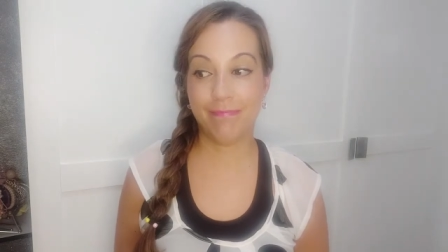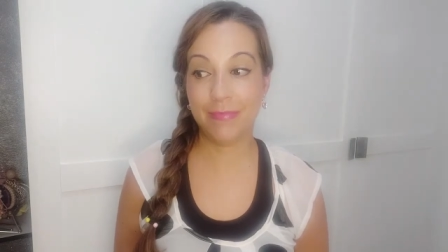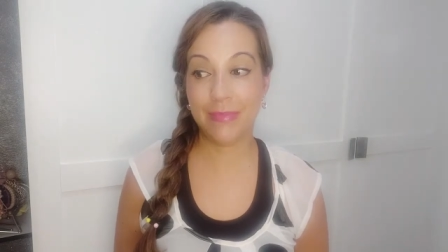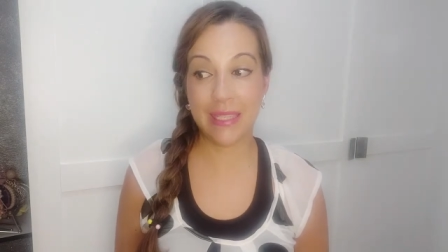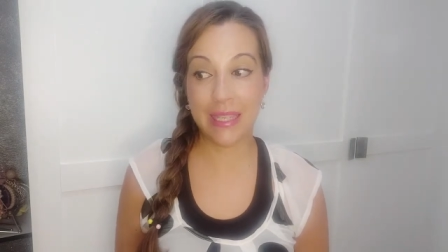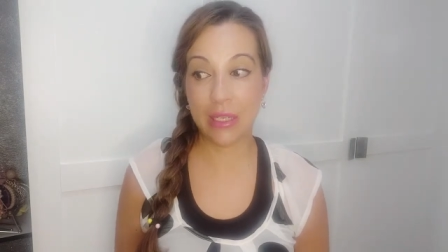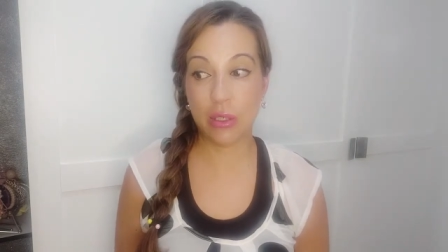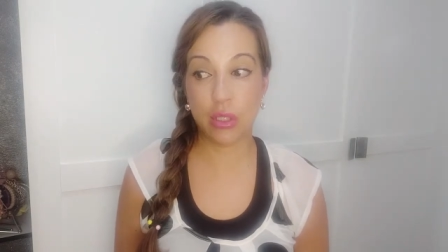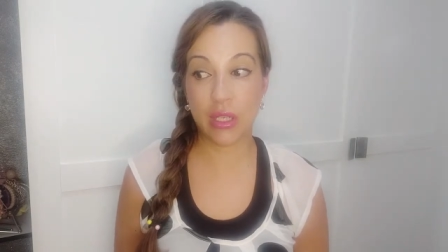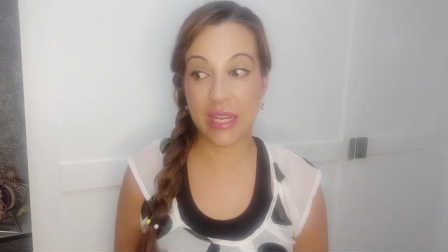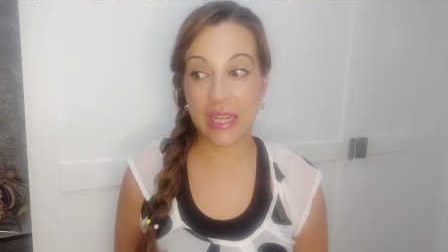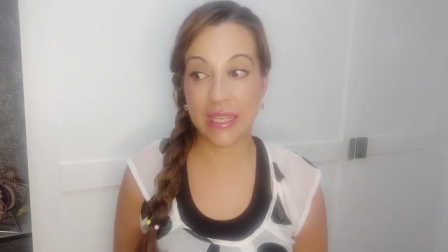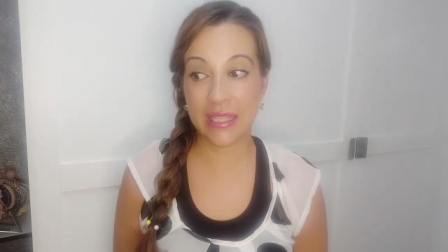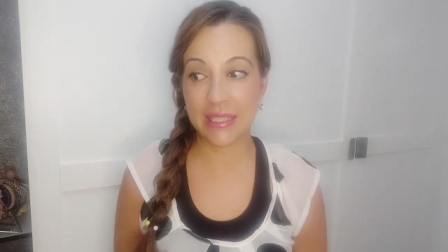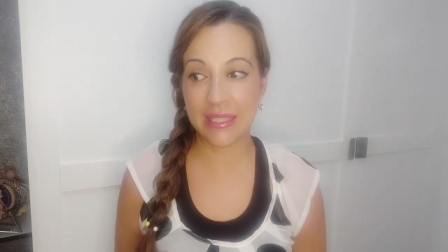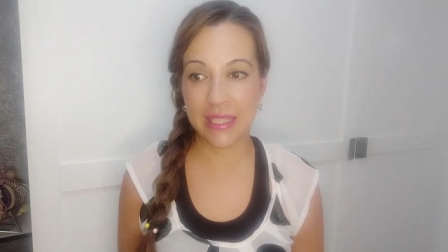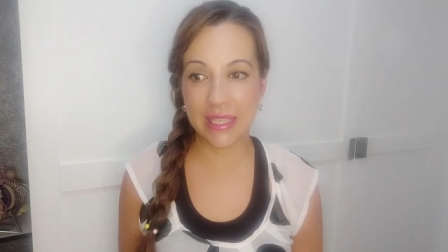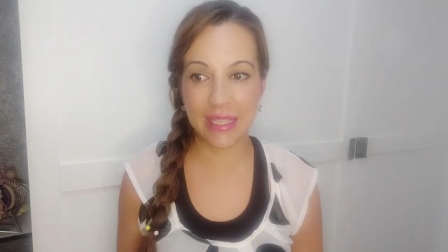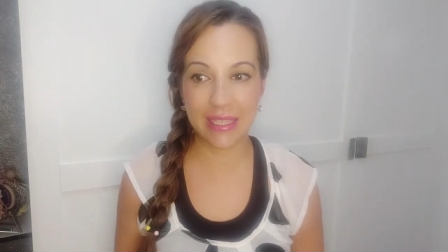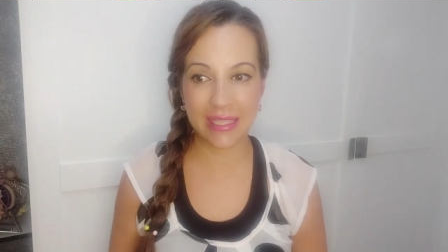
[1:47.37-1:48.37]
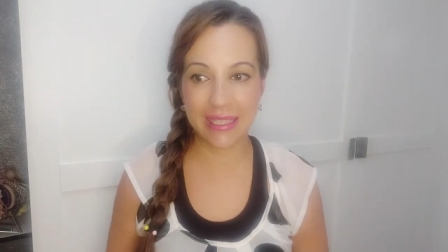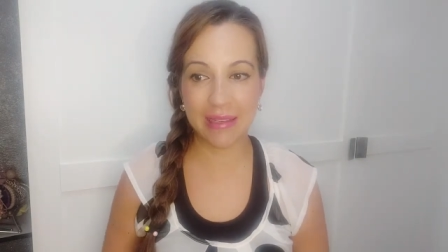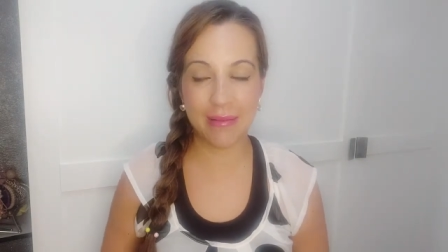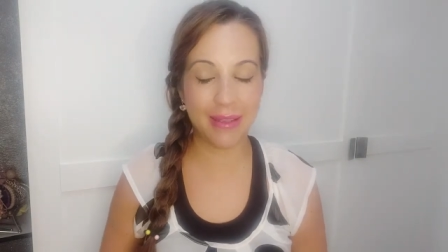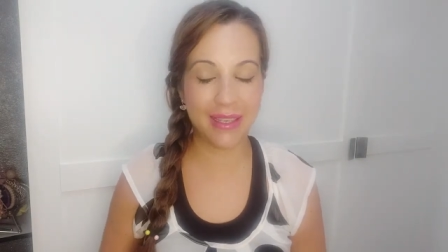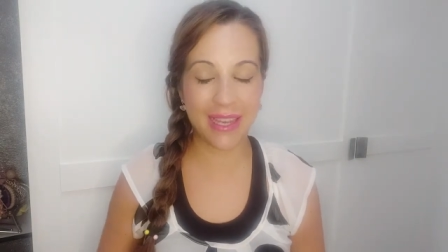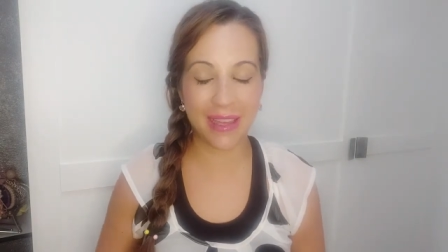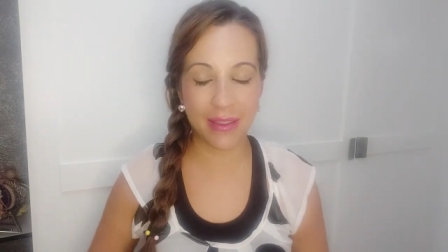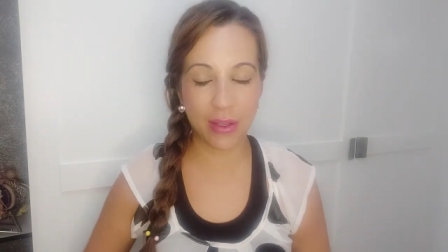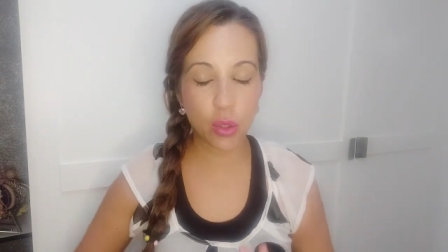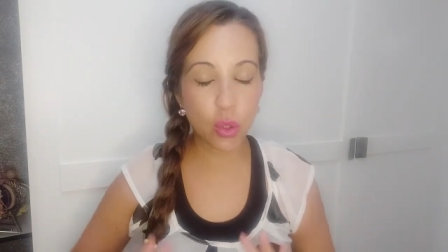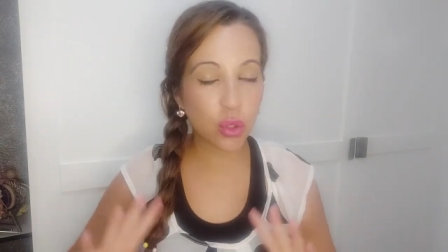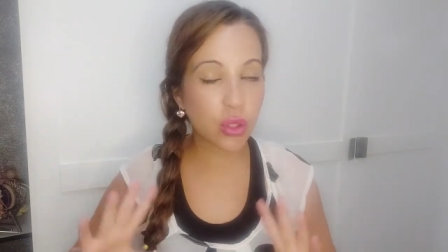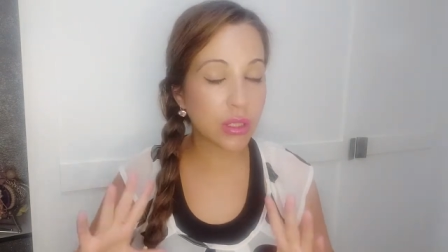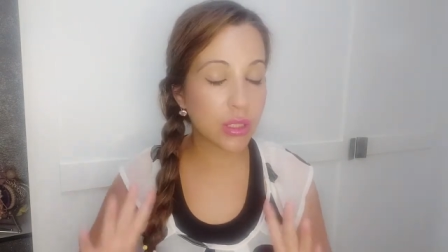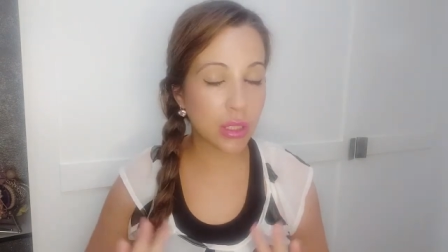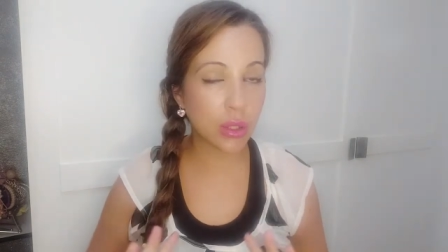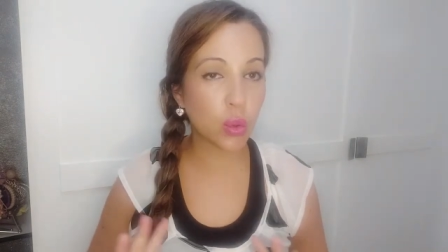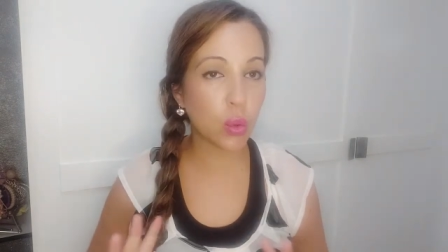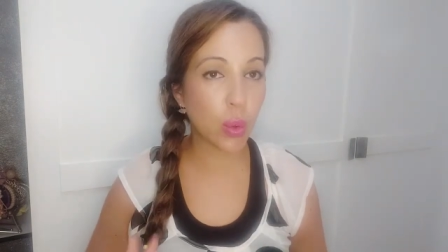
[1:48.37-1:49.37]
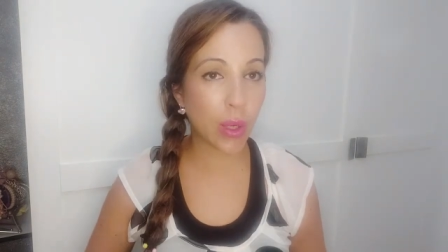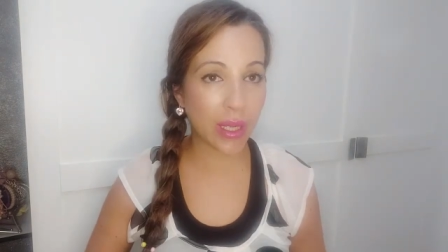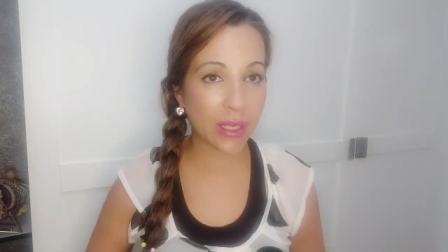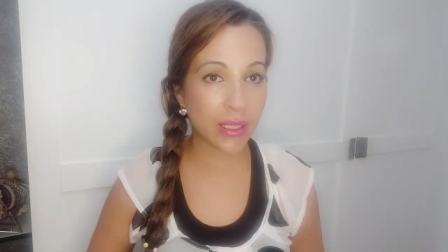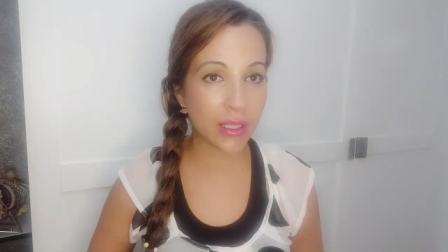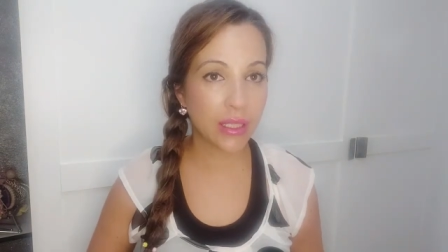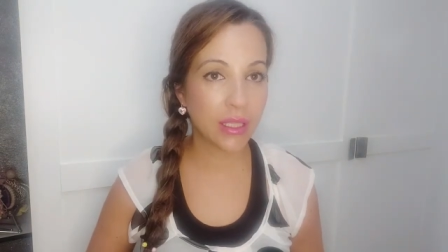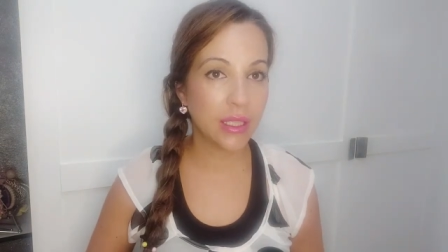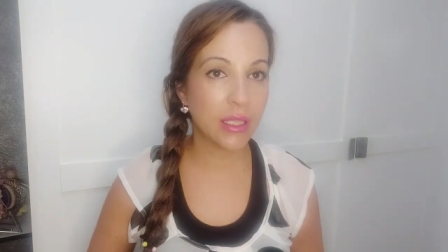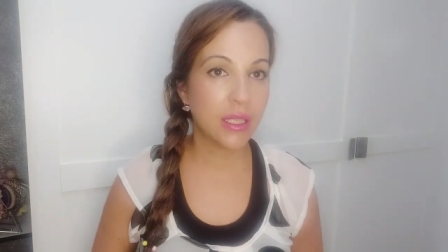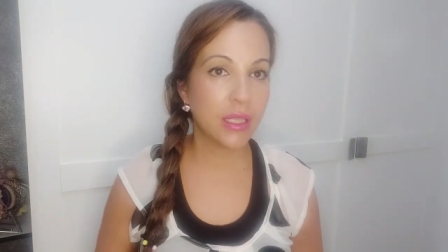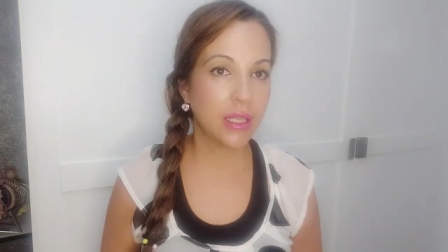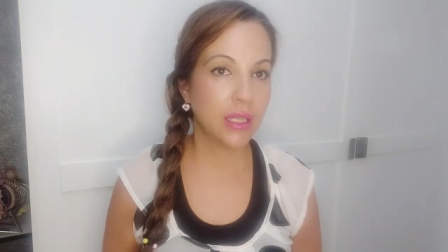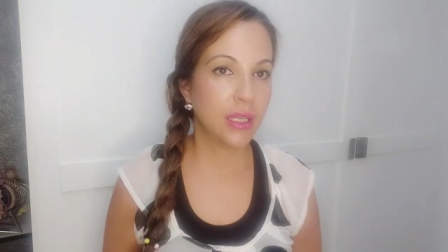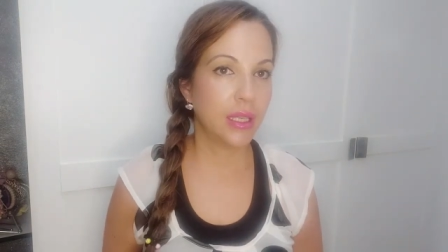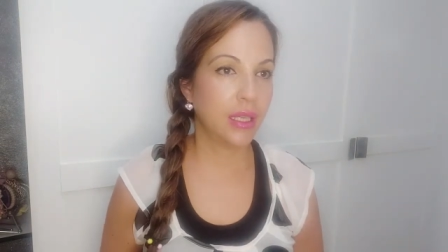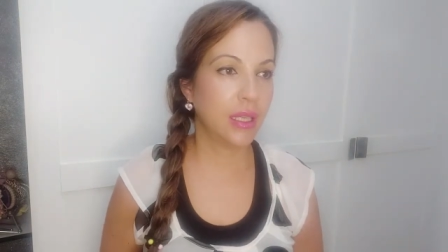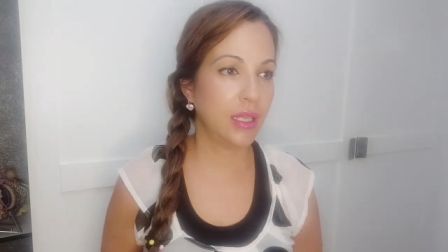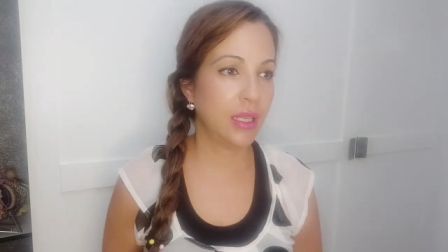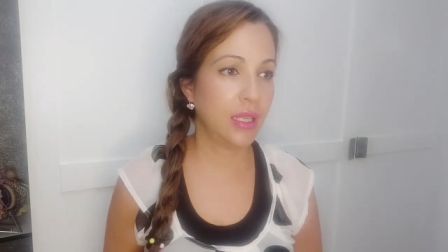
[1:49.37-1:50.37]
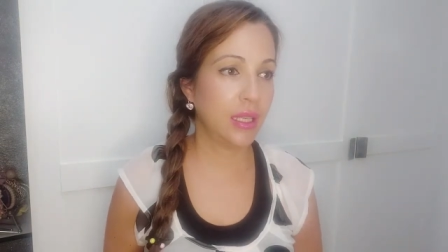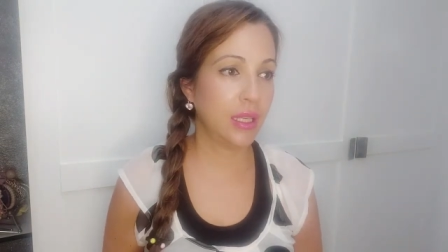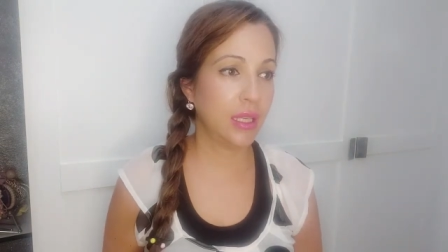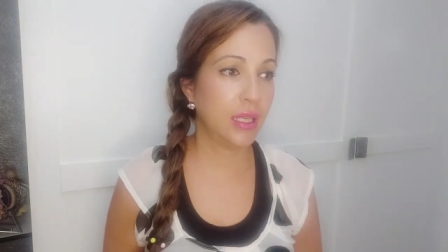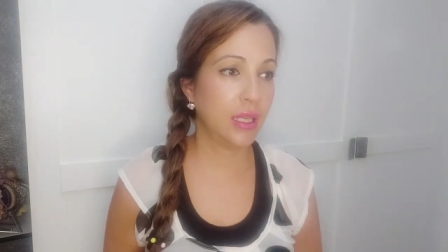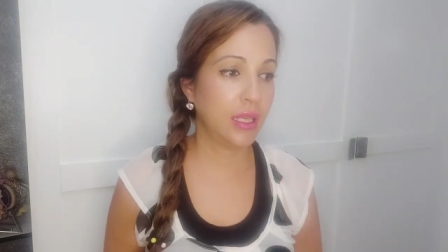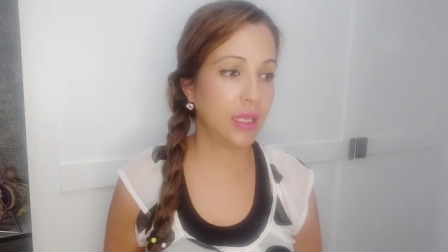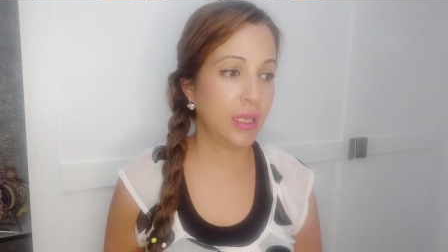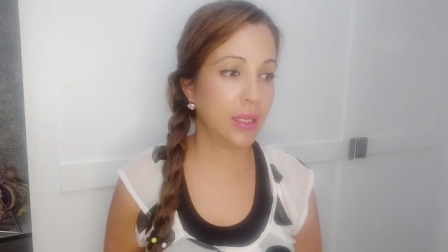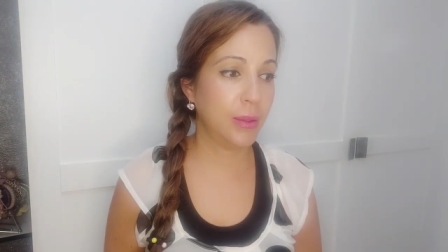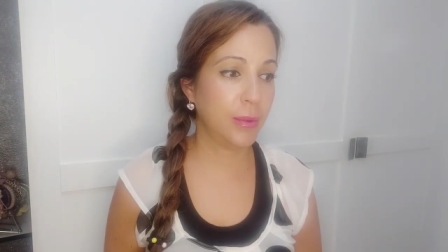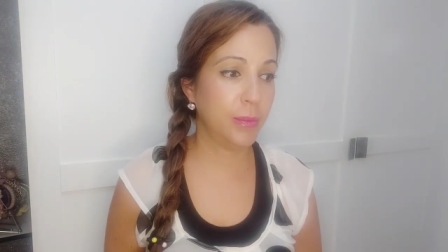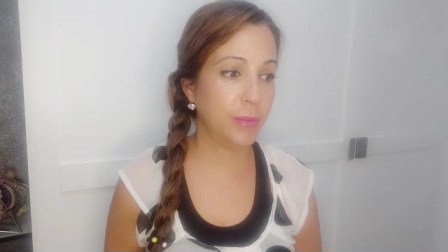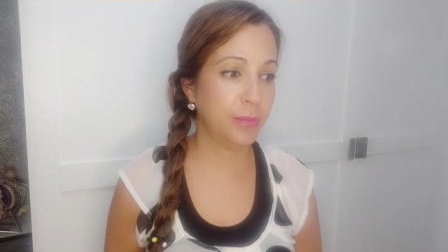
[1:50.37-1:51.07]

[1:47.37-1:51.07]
creo que ese debería de continuar eh,